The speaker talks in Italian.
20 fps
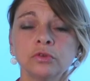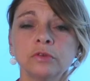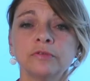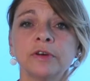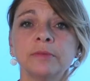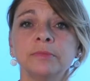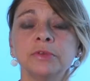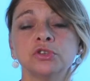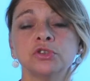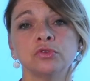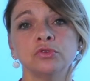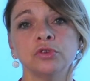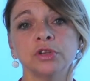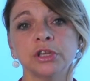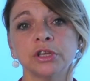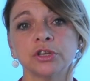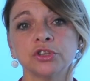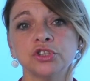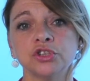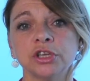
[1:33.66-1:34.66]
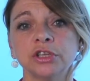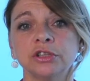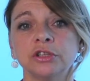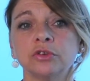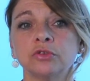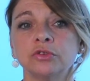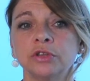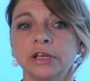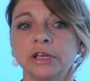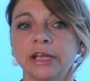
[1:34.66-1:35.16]
il fabbisogno
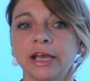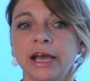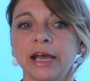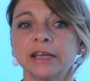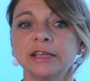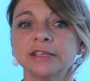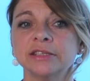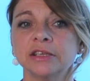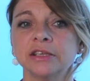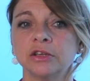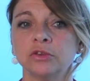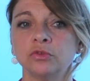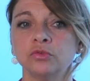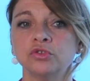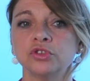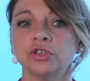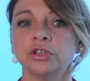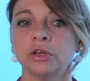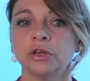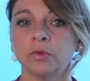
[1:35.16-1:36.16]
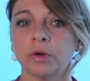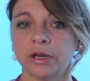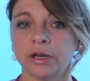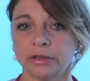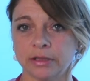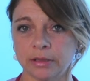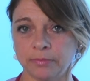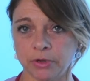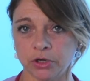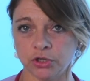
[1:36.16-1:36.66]
energetico del cane si riduce del
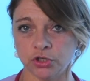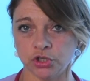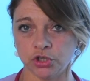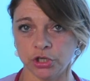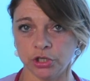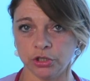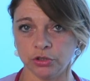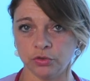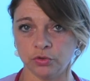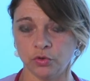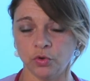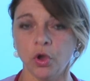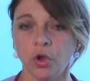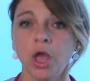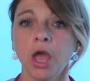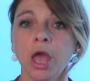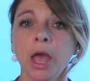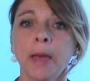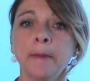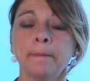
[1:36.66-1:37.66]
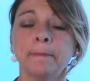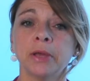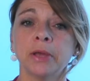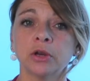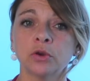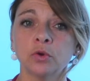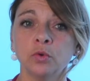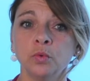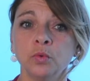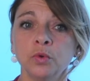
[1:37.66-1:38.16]
40%,
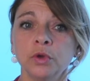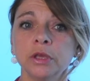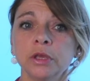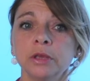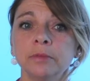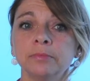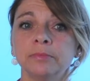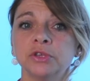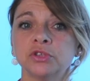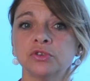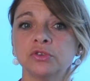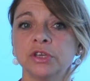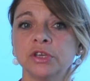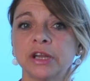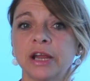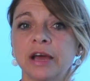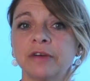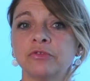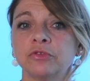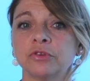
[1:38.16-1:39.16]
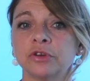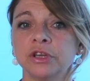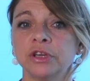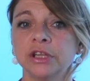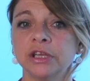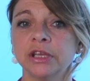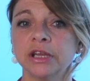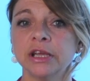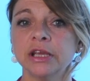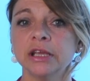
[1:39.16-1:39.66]
per cui bisognerà
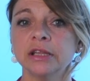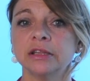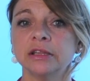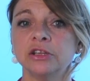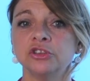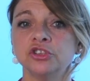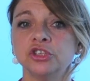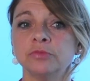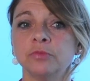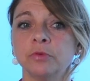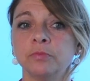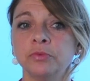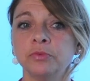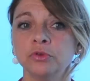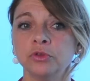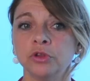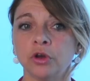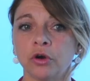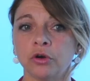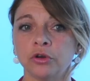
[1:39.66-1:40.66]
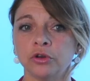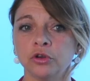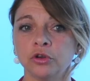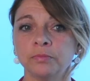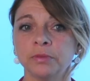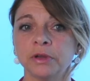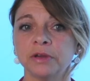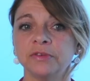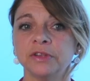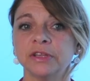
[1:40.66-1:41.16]
fornire del cibo più idoneo
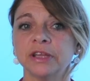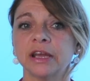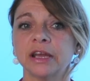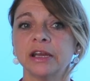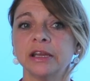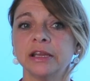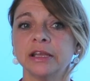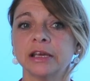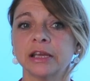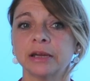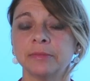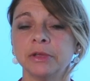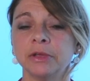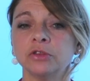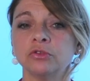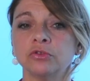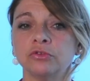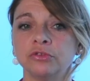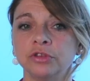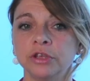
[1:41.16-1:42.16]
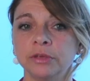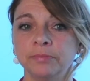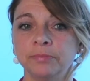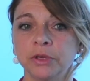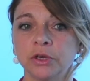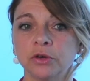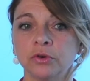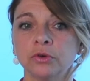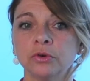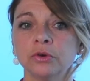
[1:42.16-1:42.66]
per evitare l'incremento
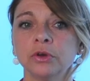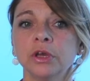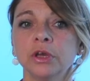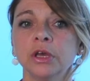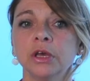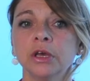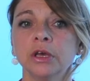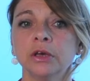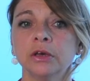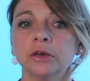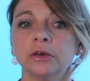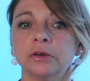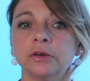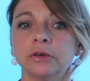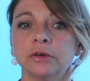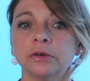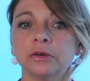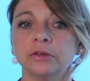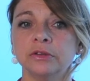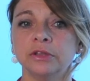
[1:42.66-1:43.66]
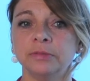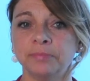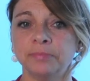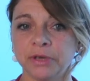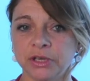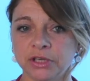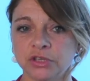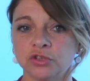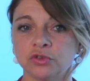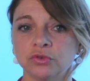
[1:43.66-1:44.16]
tipico eh, di
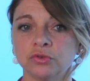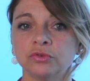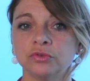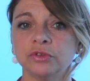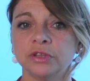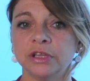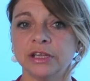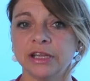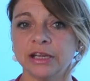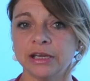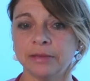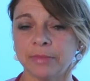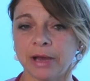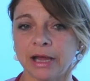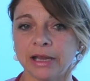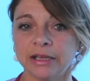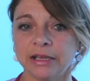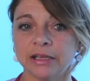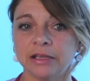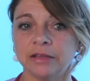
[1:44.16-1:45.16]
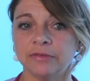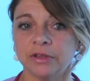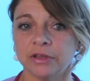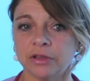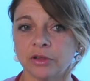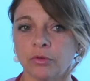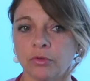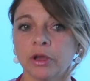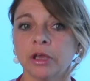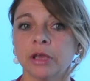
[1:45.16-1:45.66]
peso degli animali che
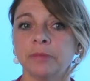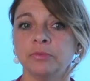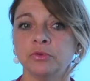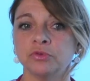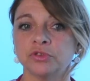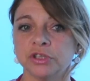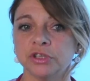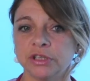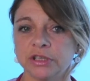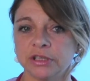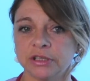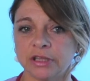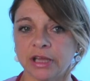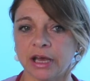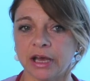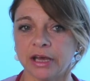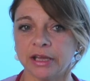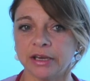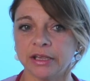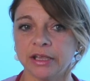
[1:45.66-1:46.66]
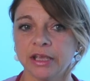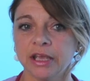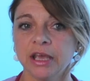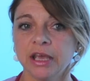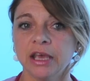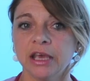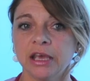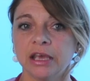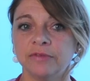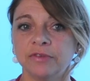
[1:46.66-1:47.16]
diventano anche più sedentari,
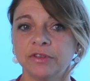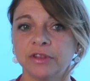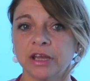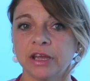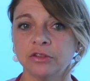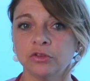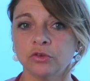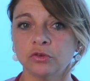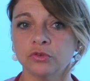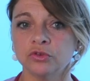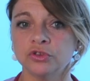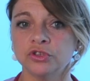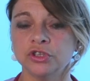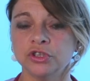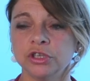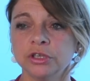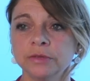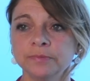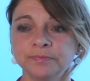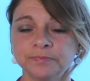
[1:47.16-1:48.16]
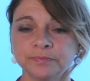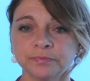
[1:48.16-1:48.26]
evitando così